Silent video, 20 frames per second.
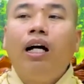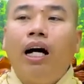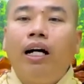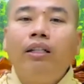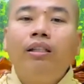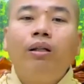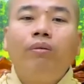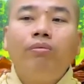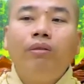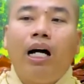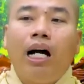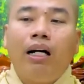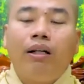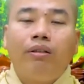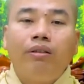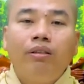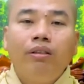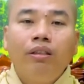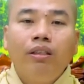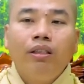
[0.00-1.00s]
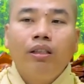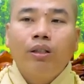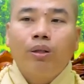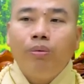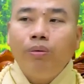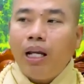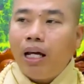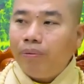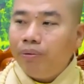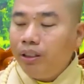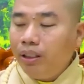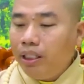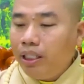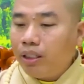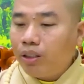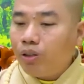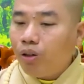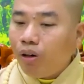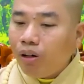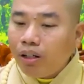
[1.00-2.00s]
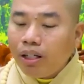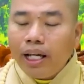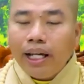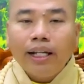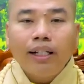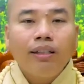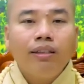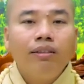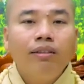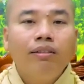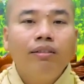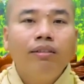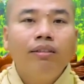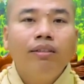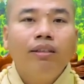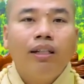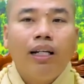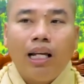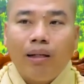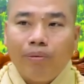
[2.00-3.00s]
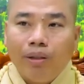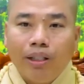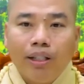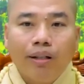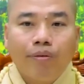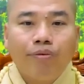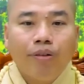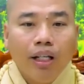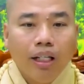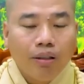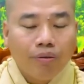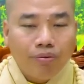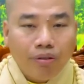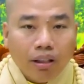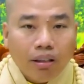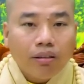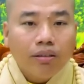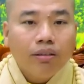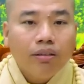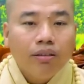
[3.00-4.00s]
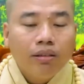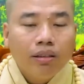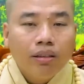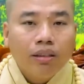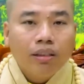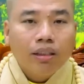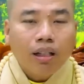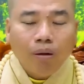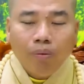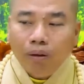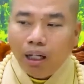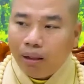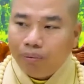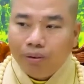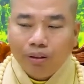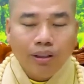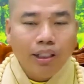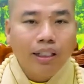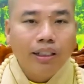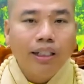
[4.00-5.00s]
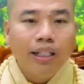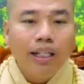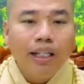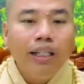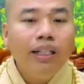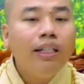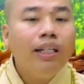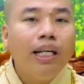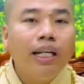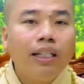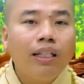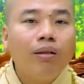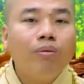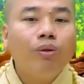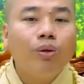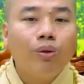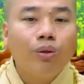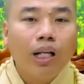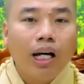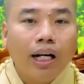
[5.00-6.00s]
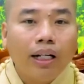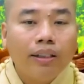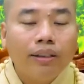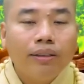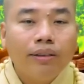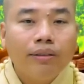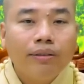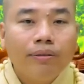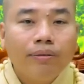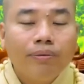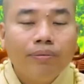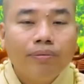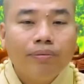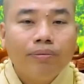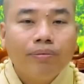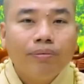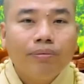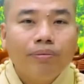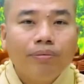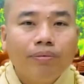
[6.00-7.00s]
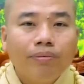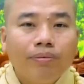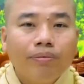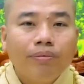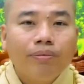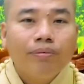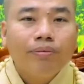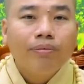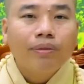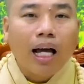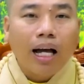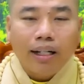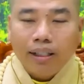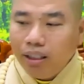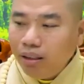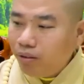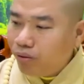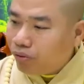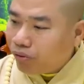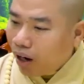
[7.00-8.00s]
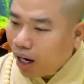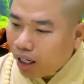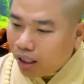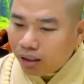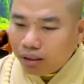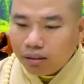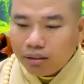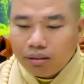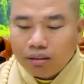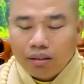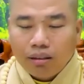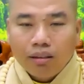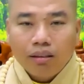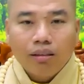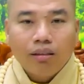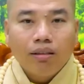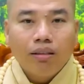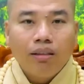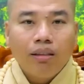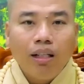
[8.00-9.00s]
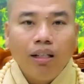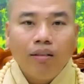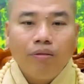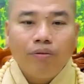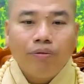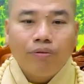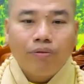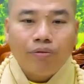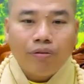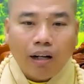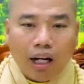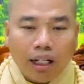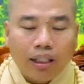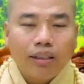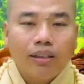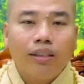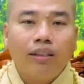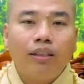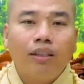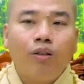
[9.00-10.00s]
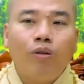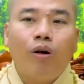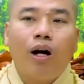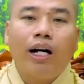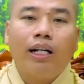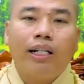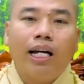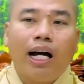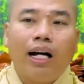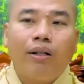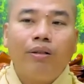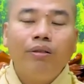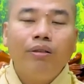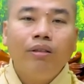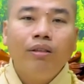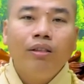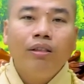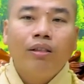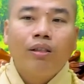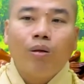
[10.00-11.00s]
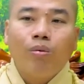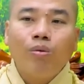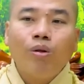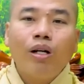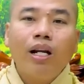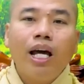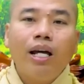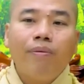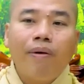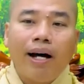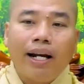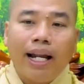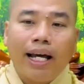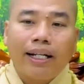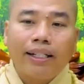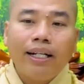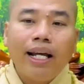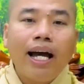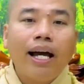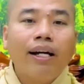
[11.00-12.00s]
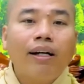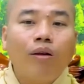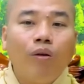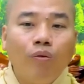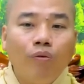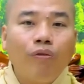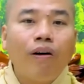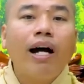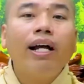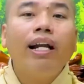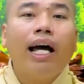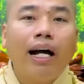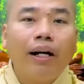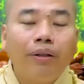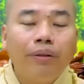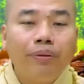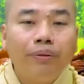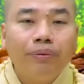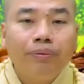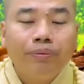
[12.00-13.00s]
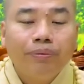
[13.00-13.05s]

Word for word: ở trong đạo cũng làm những việc rối ren làm những việc phiền phức không làm những việc gì ý nghĩa trong cuộc đời thờ đức phật đức phật hoàng đạo cũng có đề bà đạt đa cũng phá đạo